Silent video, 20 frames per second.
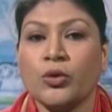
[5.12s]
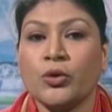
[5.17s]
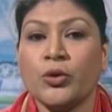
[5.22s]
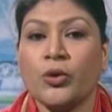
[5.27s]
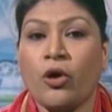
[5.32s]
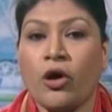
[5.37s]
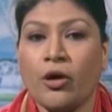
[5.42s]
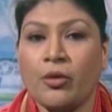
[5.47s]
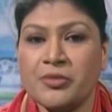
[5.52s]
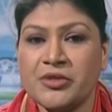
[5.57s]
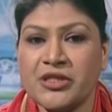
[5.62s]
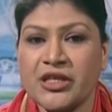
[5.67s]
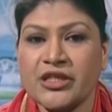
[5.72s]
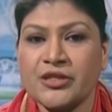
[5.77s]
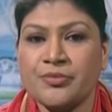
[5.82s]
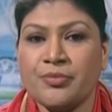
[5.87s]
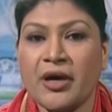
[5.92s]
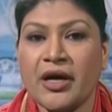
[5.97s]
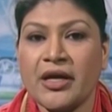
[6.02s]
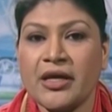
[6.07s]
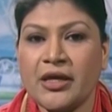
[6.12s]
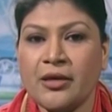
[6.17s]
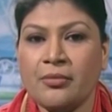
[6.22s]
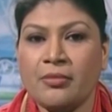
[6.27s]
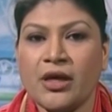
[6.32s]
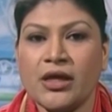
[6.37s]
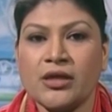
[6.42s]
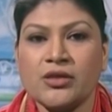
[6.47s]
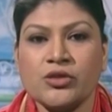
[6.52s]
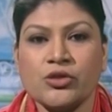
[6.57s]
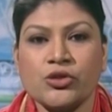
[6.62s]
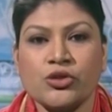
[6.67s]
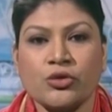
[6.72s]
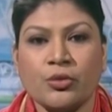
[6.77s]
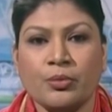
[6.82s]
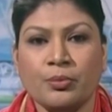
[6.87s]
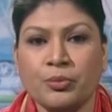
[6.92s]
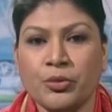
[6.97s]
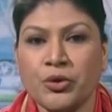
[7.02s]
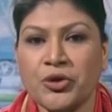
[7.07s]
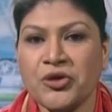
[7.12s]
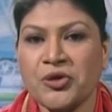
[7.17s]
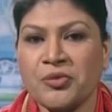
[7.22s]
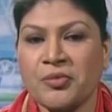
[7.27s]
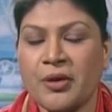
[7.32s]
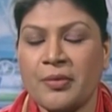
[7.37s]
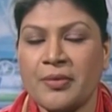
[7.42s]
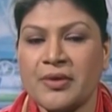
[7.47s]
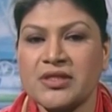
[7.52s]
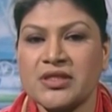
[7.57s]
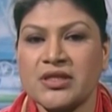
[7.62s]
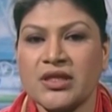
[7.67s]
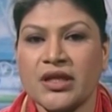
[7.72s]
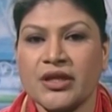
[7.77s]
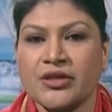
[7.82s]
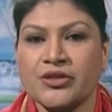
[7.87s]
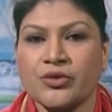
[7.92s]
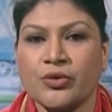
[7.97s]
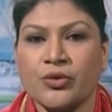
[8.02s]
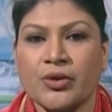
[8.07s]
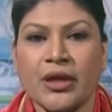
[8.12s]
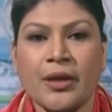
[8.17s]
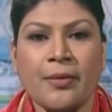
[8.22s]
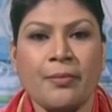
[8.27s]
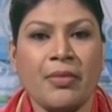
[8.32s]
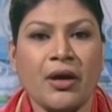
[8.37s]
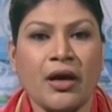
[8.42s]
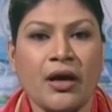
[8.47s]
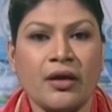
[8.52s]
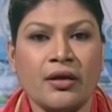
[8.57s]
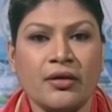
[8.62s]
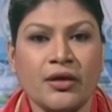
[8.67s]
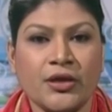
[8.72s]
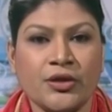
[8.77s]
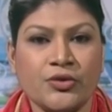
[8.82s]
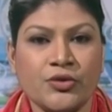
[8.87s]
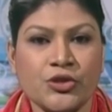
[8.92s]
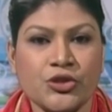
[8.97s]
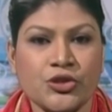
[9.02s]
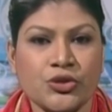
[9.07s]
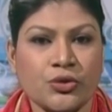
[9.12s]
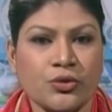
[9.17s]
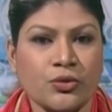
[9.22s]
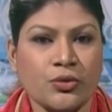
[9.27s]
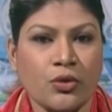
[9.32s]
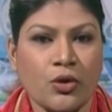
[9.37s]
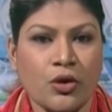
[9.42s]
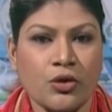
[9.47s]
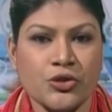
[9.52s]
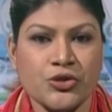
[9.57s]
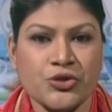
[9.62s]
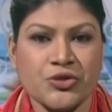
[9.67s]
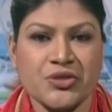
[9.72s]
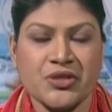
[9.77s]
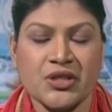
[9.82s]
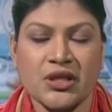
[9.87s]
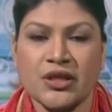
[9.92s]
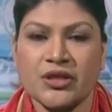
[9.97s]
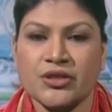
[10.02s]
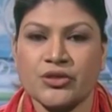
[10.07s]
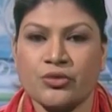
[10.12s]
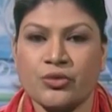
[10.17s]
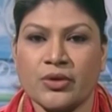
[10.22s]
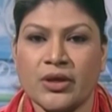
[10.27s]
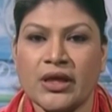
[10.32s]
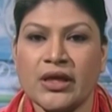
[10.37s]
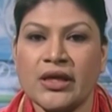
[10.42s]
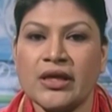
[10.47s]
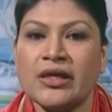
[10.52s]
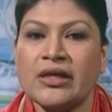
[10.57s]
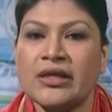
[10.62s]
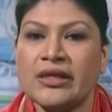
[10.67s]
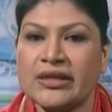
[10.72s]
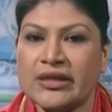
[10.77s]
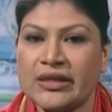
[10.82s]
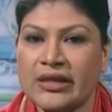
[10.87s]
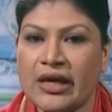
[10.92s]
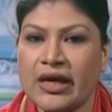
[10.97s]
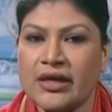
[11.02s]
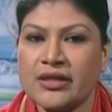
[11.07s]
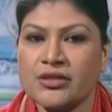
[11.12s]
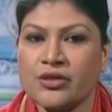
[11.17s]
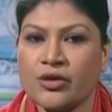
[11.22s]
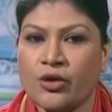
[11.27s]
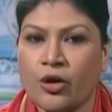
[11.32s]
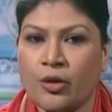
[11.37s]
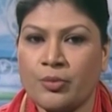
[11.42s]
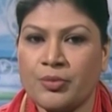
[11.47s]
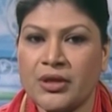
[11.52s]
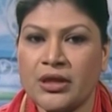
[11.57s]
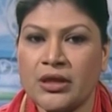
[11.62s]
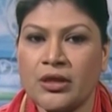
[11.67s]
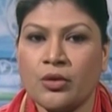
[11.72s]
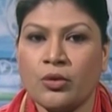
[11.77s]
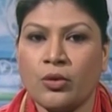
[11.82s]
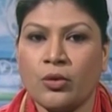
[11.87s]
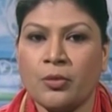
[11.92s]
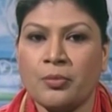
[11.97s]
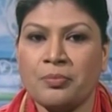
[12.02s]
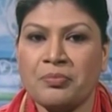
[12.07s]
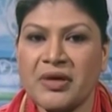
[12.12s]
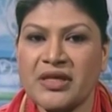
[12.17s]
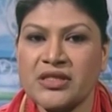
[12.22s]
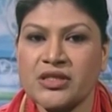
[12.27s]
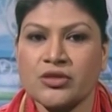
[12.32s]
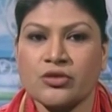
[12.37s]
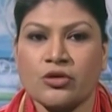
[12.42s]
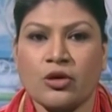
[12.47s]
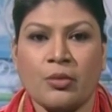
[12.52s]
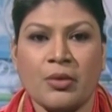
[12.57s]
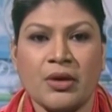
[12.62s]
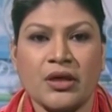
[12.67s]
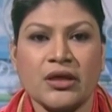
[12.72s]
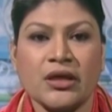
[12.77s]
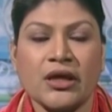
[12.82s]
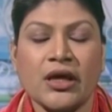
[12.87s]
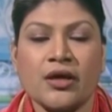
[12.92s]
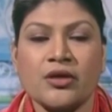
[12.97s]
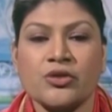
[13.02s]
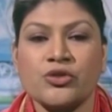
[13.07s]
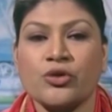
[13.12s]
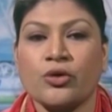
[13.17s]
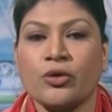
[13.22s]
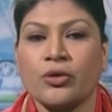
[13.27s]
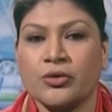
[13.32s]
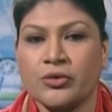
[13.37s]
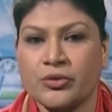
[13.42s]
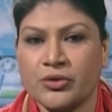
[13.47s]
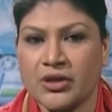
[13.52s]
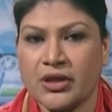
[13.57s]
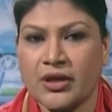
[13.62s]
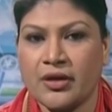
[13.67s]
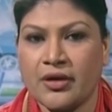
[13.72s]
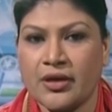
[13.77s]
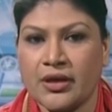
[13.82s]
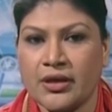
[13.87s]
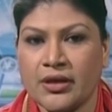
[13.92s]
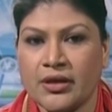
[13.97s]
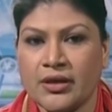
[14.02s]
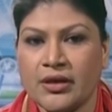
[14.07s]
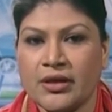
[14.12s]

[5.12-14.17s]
কোনো অবজেক্ট বা ইমেজ সম্পূর্ণভাবে সিলেক্ট করে বা নির্দিষ্ট কোনো অংশ সিলেক্ট করে কাট কপি ও পেস্ট কমান্ড কার্যকর করতে হয়